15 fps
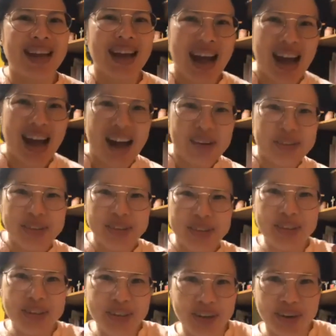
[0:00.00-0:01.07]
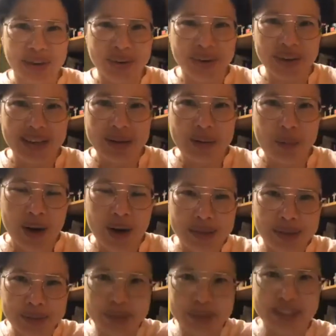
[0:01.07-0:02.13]
How do you know?
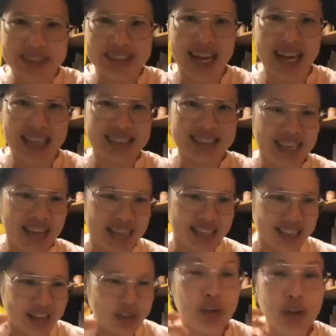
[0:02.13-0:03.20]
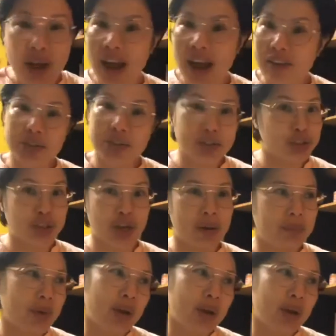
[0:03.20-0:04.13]
Waktu saat-saat you have to stop,